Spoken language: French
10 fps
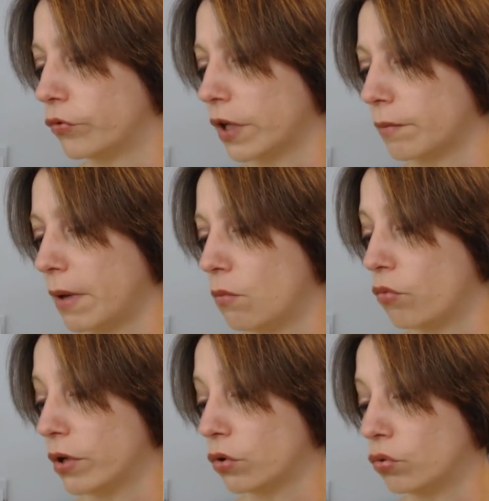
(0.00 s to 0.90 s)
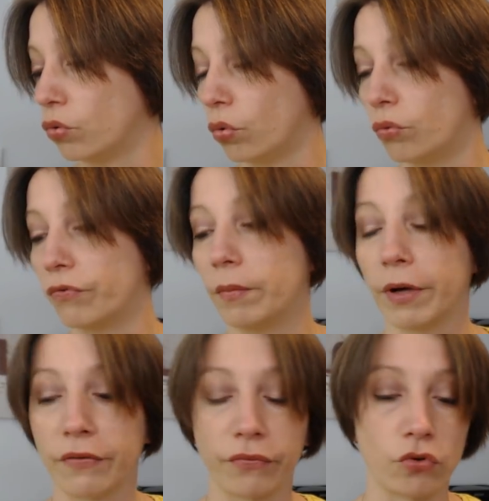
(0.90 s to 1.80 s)
Peut-être même moins d'un euro. Enfin
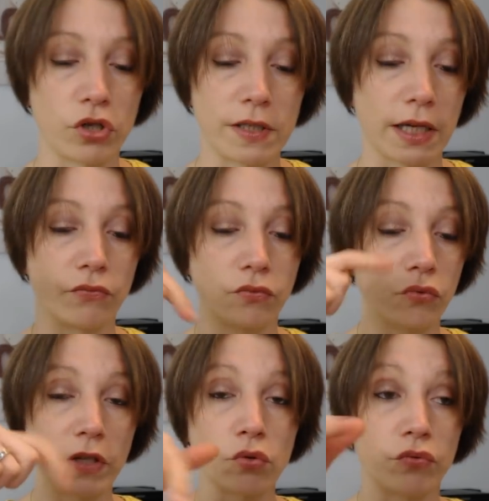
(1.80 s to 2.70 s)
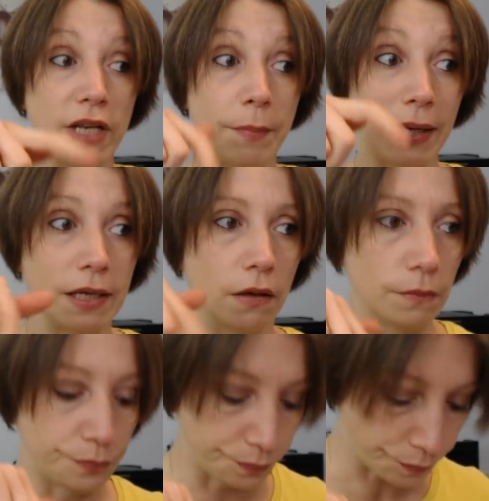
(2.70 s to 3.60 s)
bref, j'essaierai de vous noter les prix
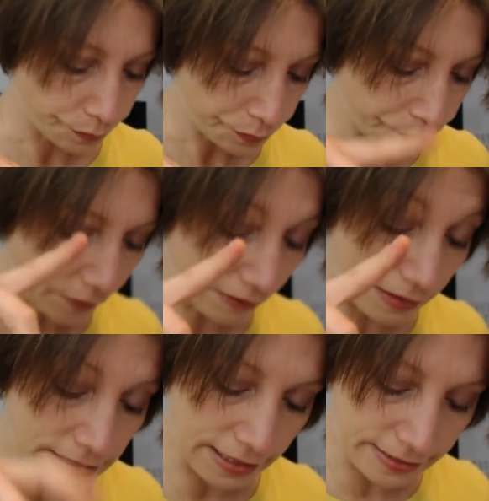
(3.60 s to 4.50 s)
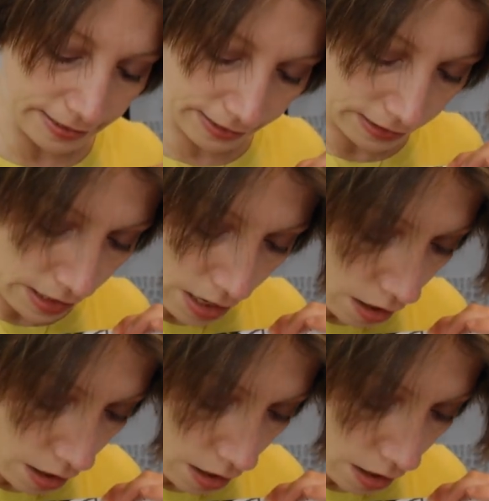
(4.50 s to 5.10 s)
des articles.